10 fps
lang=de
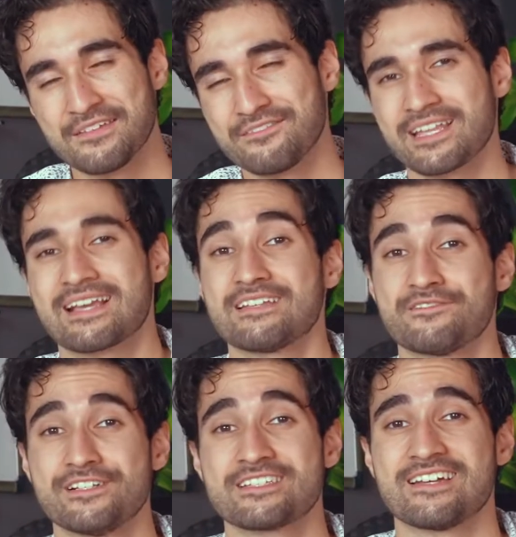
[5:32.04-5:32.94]
Wenn er keine
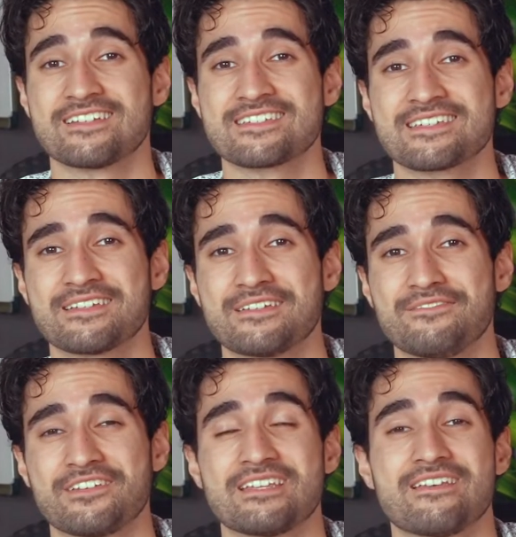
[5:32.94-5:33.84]
Filter hat
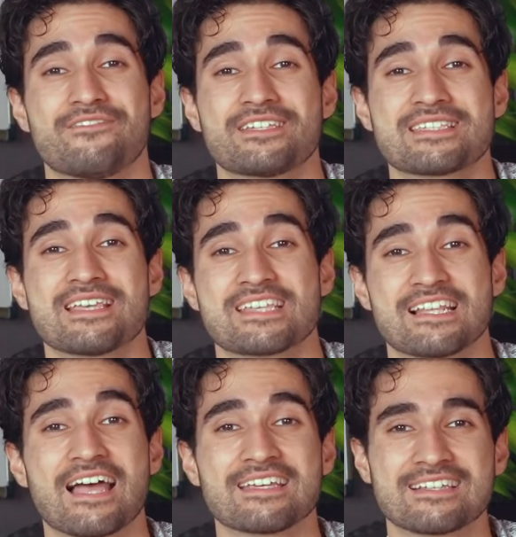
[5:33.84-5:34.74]
wenn, wenn es sehr, sehr
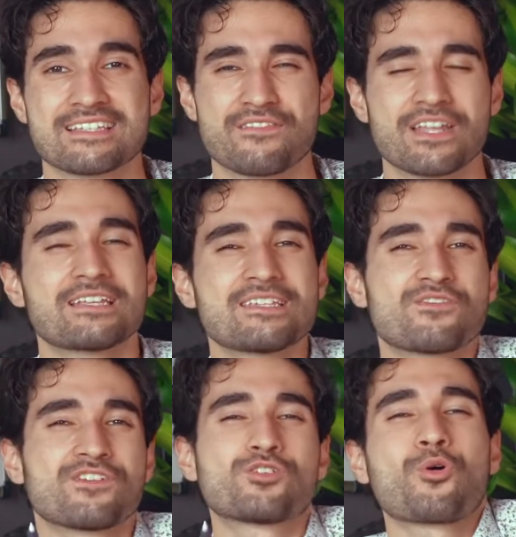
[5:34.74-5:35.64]
leicht ist, wenn er nicht so
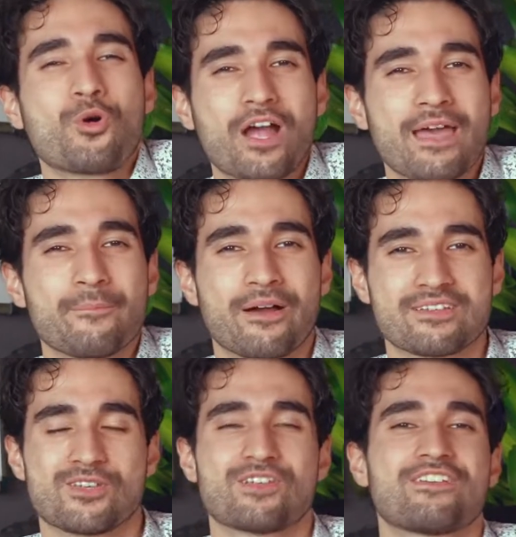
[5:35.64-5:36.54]
viel Druck
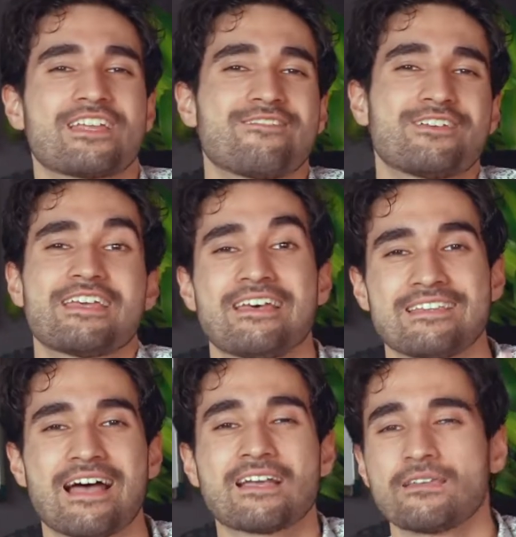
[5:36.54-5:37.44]
reinpackt, sondern wenn er, wenn er
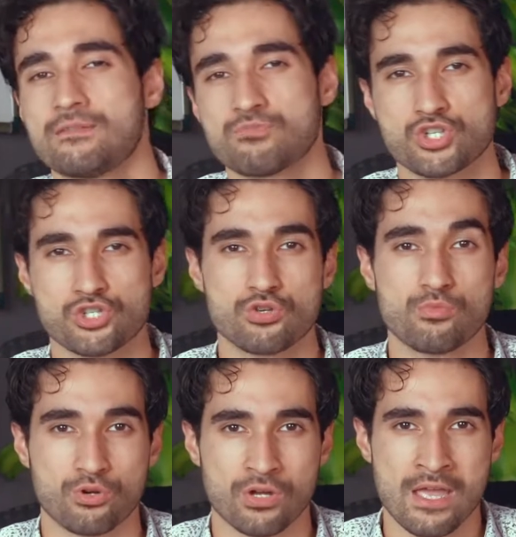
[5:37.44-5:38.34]
eine angenehme
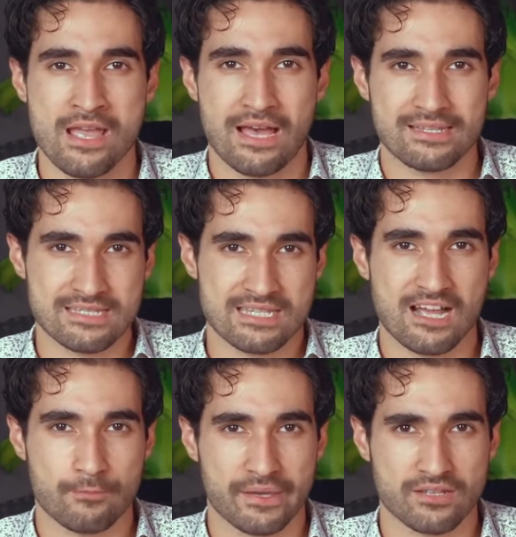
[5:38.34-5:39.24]
Stimmung an den
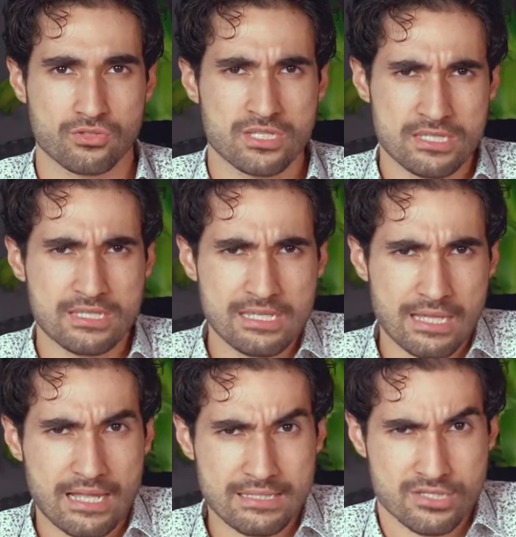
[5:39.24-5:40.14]
Tag bringt und
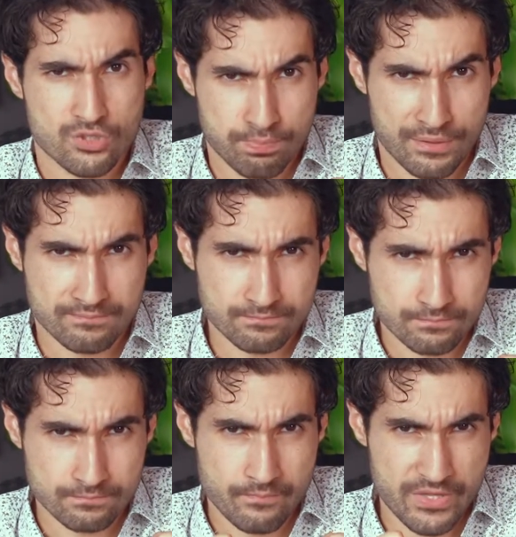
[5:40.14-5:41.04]
nicht alles super,
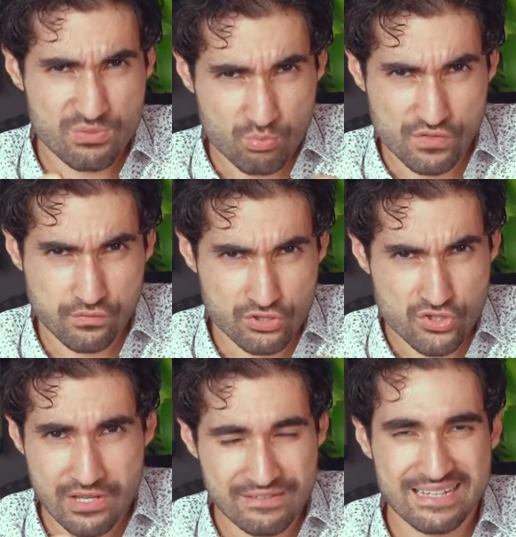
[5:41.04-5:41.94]
es muss
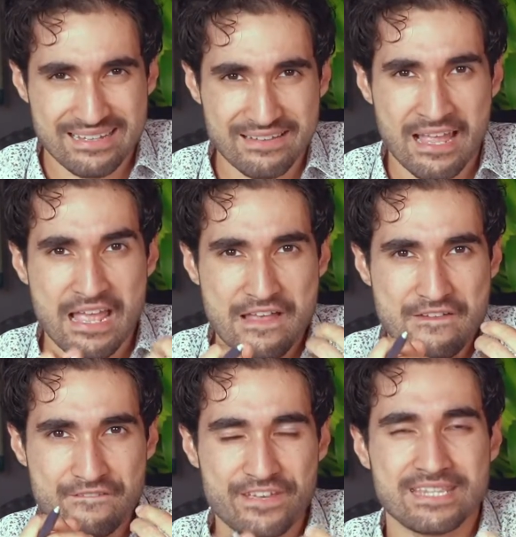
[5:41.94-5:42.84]
funktionieren,
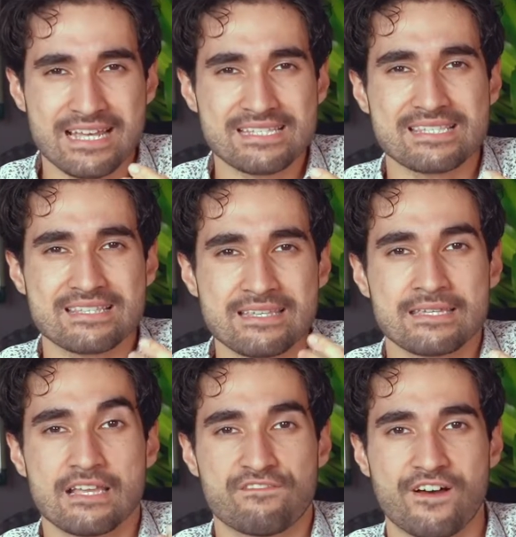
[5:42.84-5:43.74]
wenn das
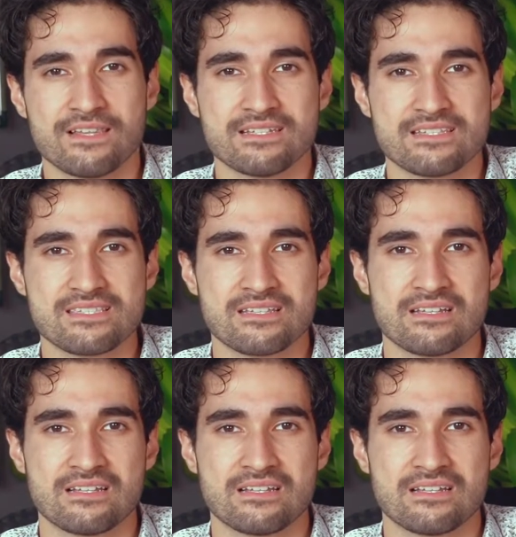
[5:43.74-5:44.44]
nicht der Fall ist.